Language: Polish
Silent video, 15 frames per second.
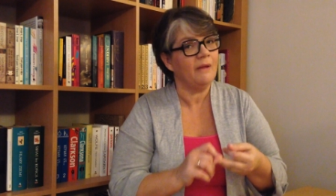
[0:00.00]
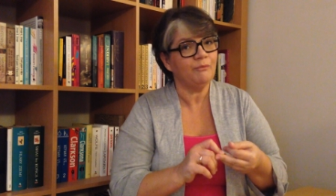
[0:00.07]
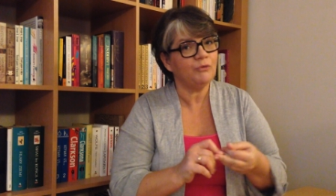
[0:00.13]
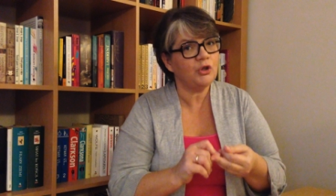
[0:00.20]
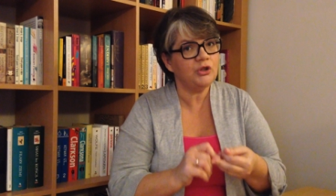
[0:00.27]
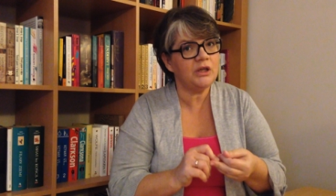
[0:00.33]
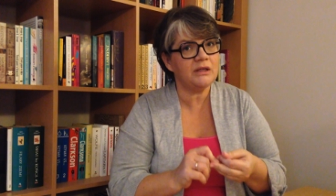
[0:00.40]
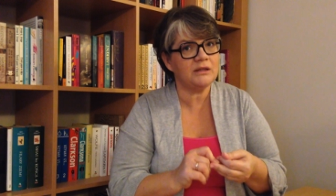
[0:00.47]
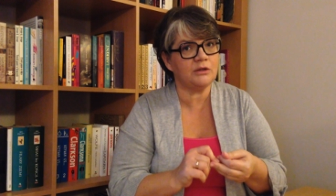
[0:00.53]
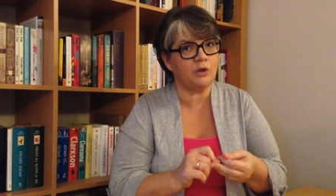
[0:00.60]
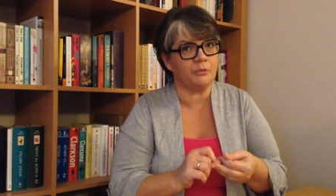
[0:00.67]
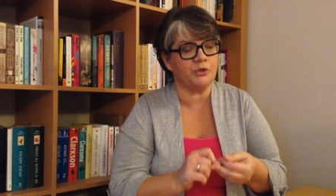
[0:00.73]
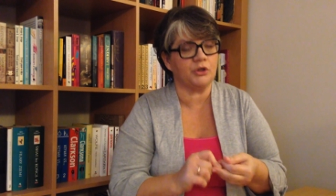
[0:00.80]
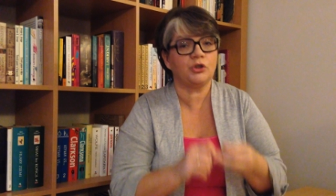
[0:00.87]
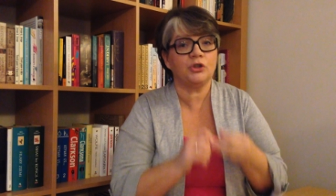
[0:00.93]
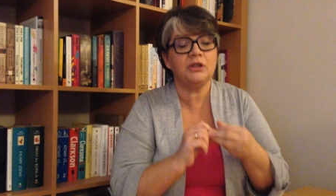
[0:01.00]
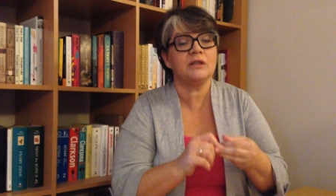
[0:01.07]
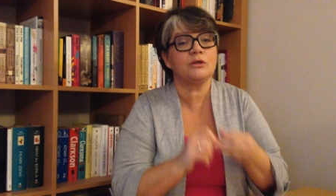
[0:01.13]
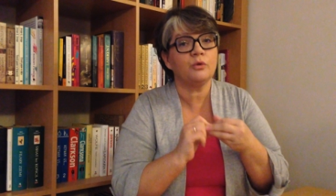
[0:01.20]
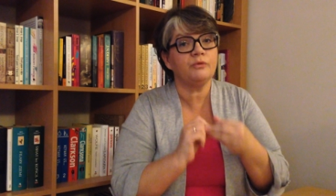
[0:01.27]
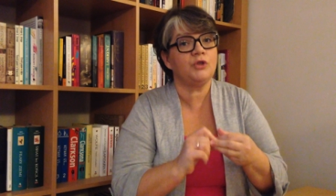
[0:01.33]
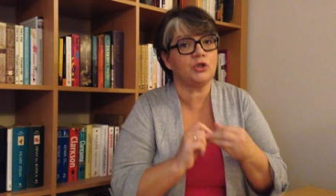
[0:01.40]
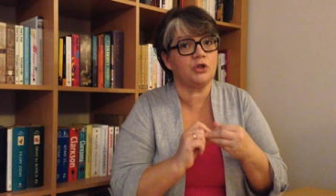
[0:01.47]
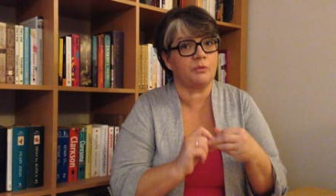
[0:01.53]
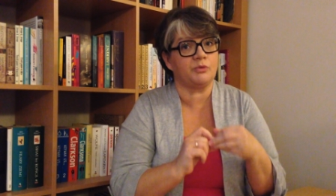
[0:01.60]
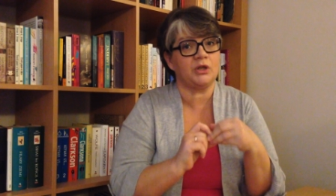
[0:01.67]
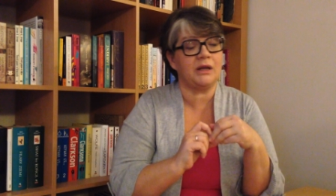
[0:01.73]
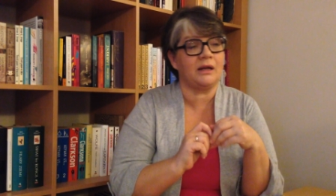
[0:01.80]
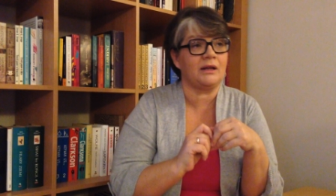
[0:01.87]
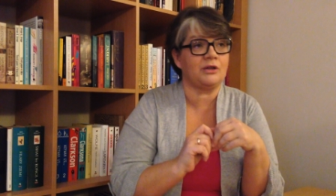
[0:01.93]
To nie jest dobrze, to nie jest również
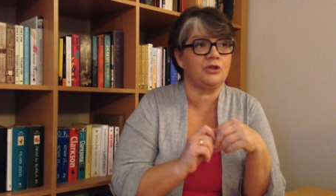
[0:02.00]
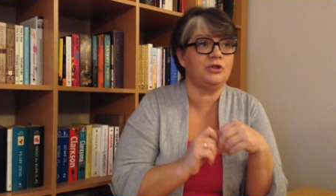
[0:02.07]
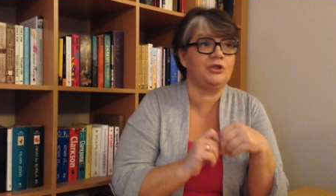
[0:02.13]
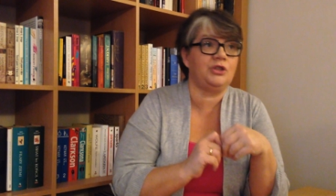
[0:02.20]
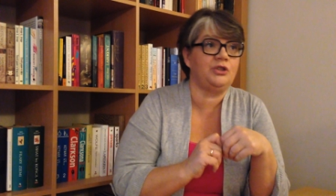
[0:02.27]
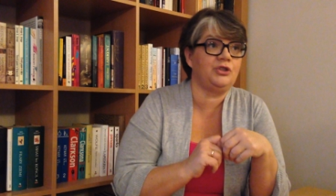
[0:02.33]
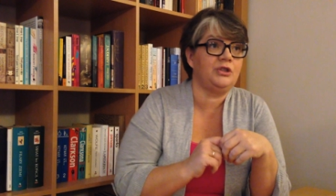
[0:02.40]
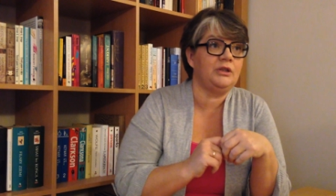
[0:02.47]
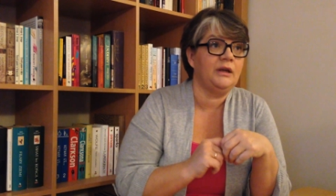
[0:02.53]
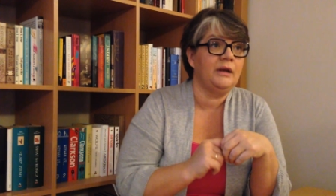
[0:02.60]
dobrze dla naszych dzieci.